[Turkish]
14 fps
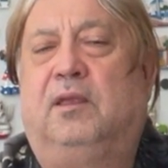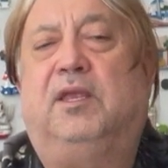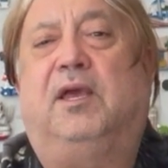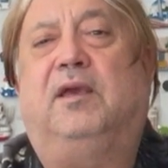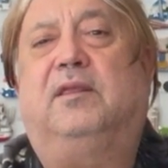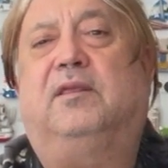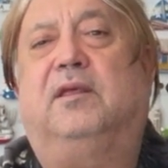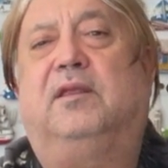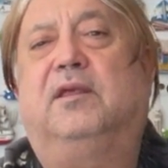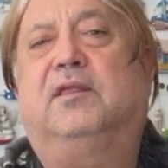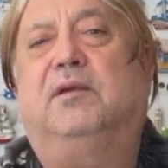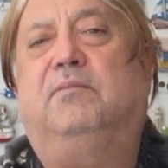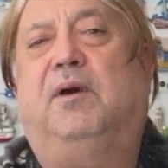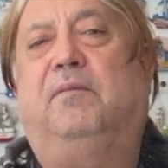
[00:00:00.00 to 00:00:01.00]
Neyse ne
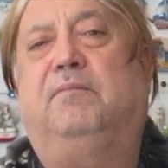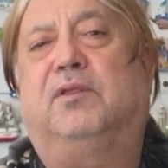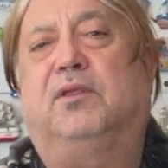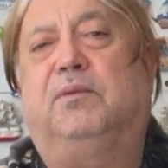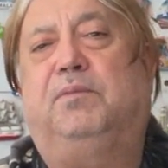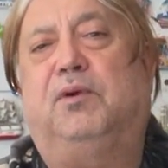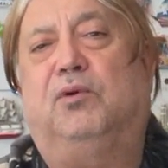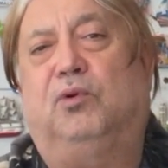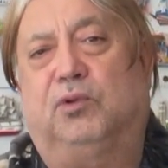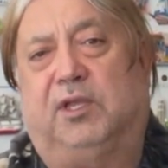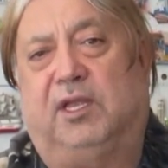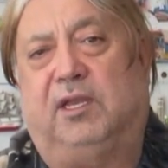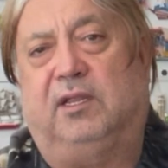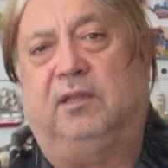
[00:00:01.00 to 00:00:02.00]
zaman bizi bir
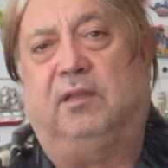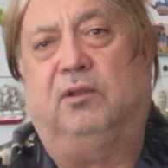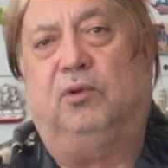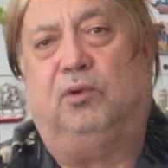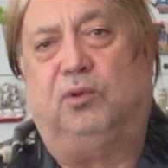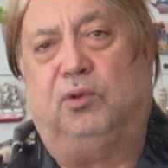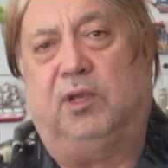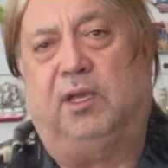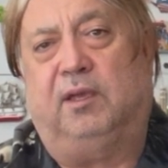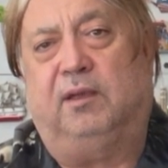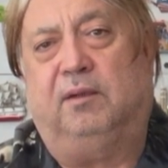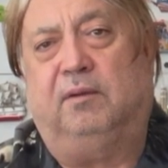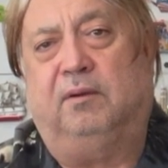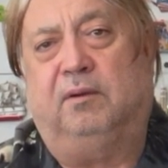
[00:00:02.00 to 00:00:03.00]
otelin önüne
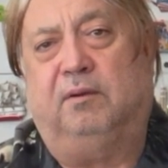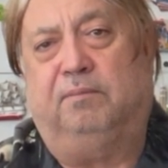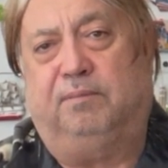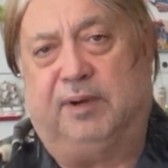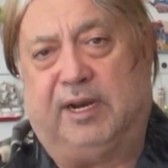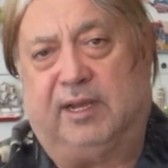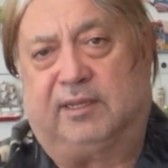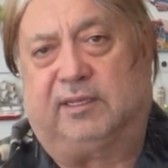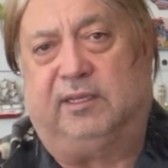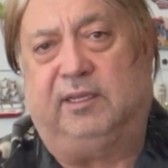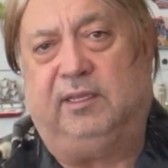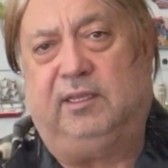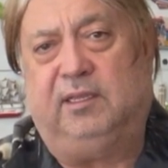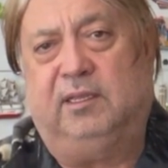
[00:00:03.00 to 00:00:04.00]

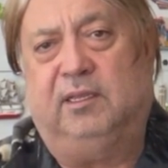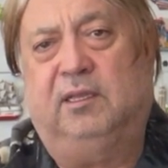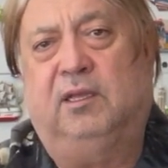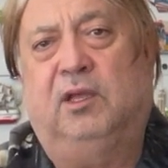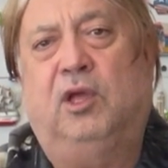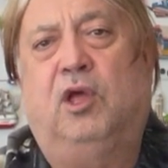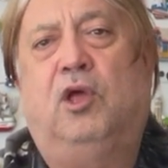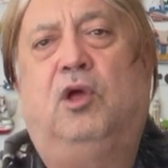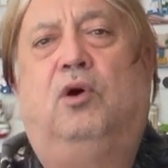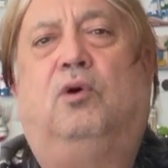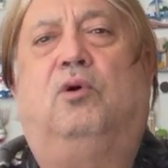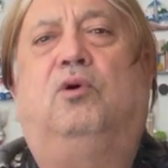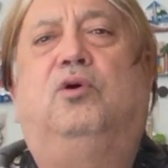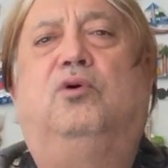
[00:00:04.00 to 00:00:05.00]
bıraktı.
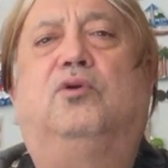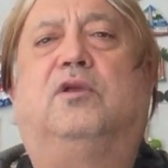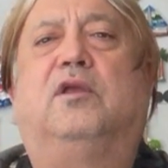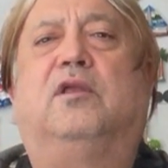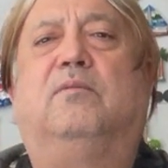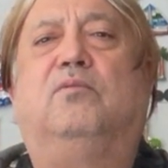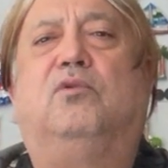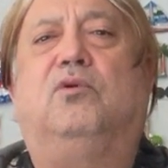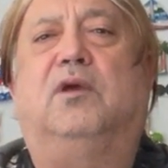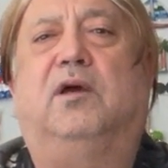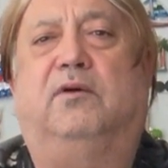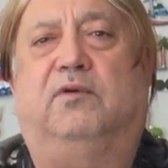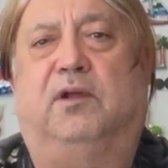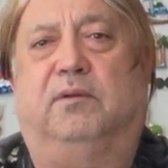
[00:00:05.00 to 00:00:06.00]
Oh dedim
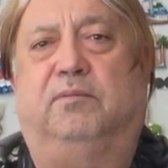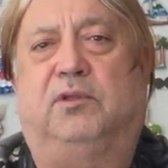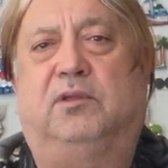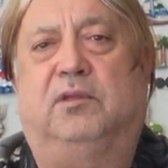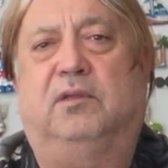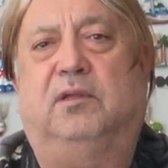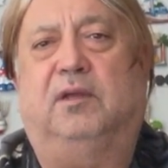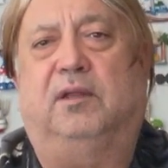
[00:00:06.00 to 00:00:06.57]
dünya varmış.